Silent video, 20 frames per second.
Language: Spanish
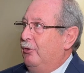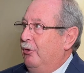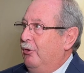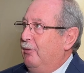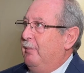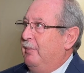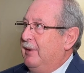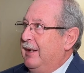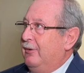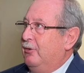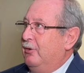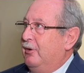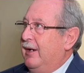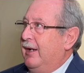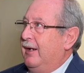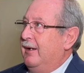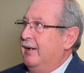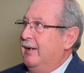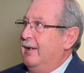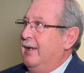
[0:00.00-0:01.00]
Yo comprendo
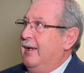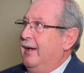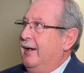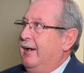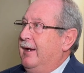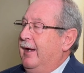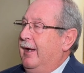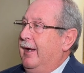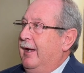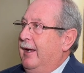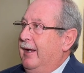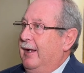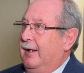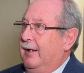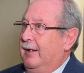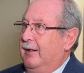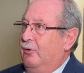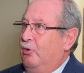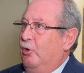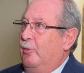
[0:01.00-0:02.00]
que el,